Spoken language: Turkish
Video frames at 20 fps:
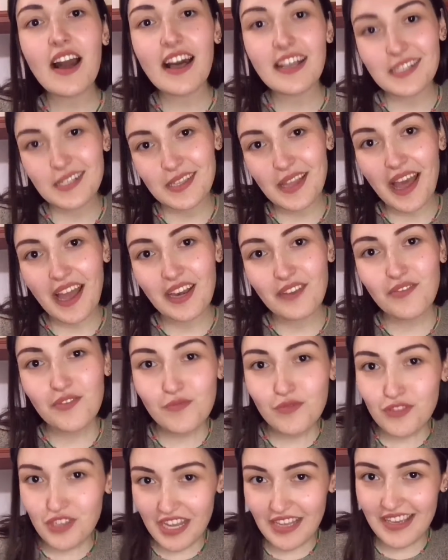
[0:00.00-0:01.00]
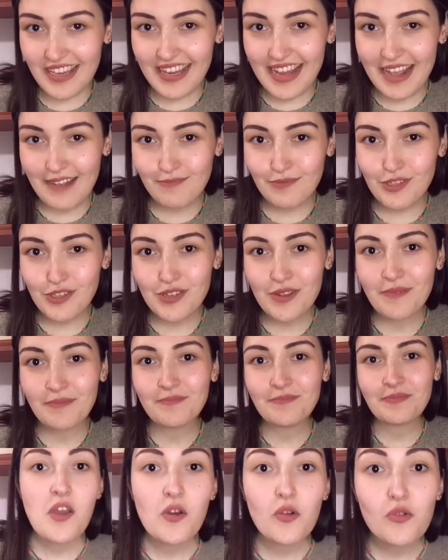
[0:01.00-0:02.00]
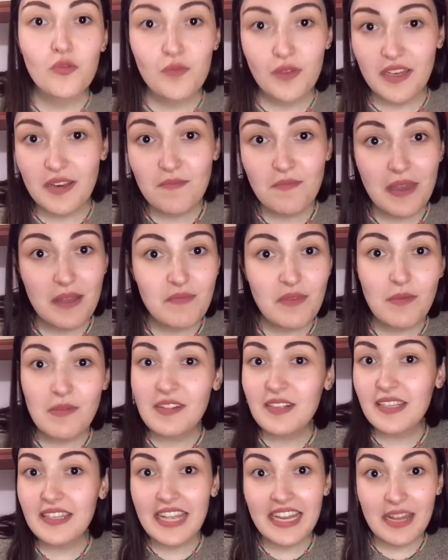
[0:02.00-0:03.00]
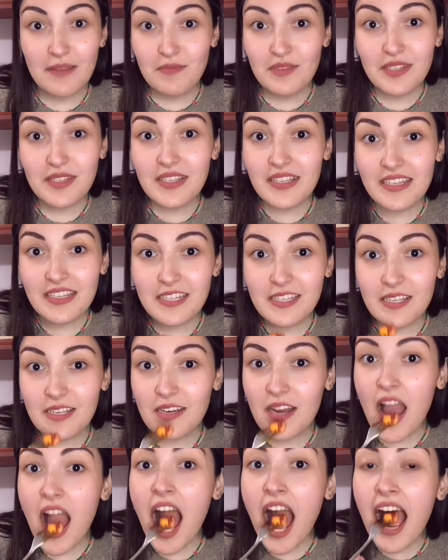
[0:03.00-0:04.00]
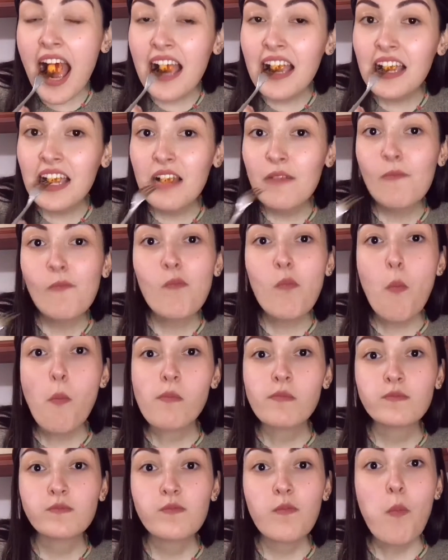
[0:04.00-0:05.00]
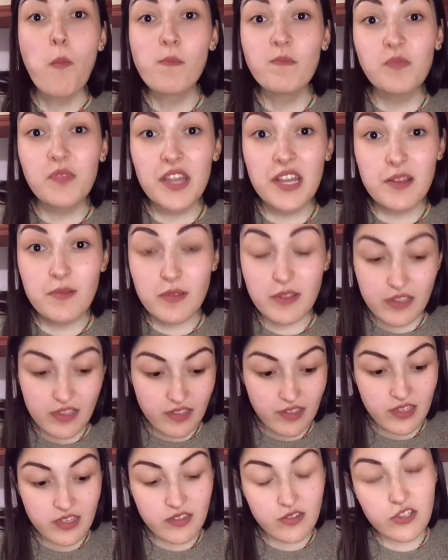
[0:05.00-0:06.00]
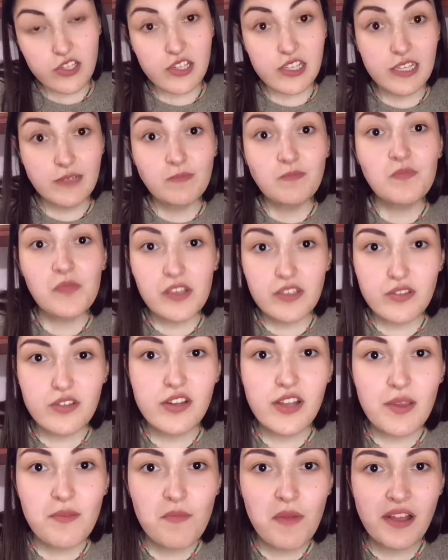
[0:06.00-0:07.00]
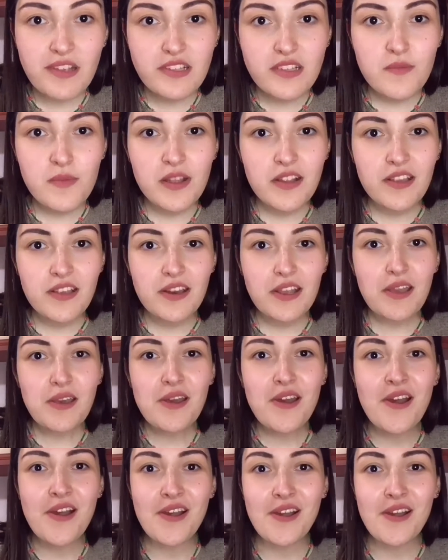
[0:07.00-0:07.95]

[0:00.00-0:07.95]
has tarifi bu şekildeymiş. Umarım benimle birlikte denemişsinizdir. Denemediyseniz hadi hazırlayın malzemeleri.